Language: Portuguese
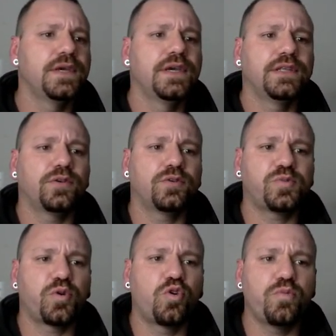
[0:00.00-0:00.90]
Então não se
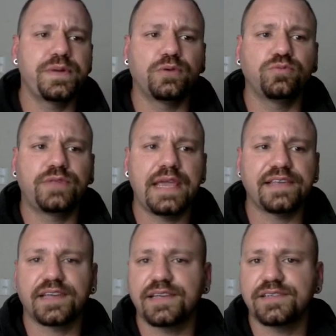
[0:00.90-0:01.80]
preocupe, não tem
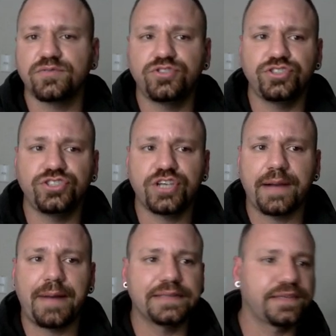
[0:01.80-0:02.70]
essa questão de, de
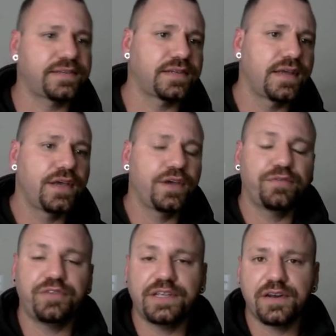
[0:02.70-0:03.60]
camadas,
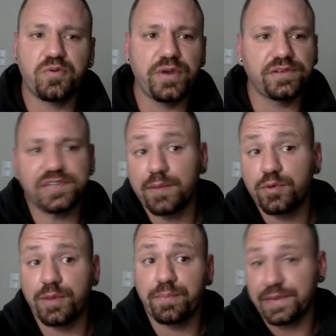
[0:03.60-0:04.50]
fique tranquilo, saiba o
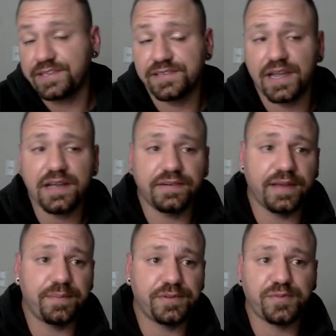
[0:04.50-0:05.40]
que pesquisar,
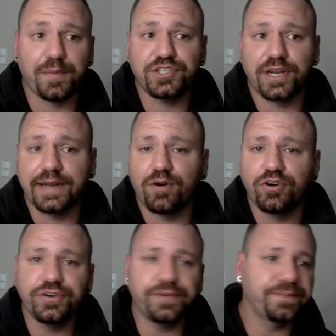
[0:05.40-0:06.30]
né? principalmente lá na
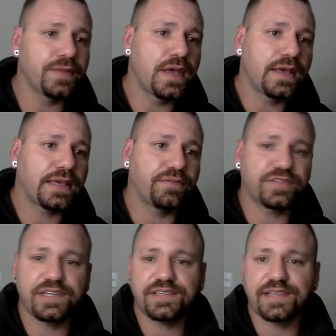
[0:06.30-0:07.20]
ONU, que
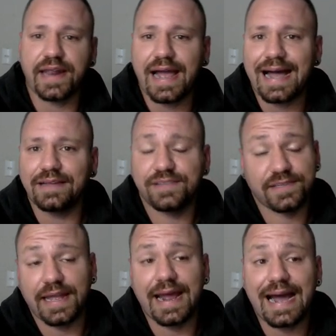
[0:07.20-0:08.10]
você estará,
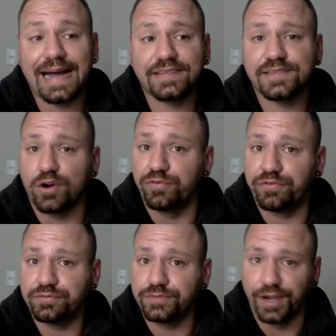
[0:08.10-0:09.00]
estará a salvo,
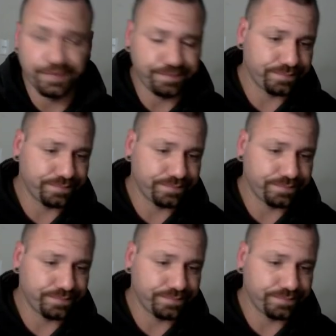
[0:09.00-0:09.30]
tá?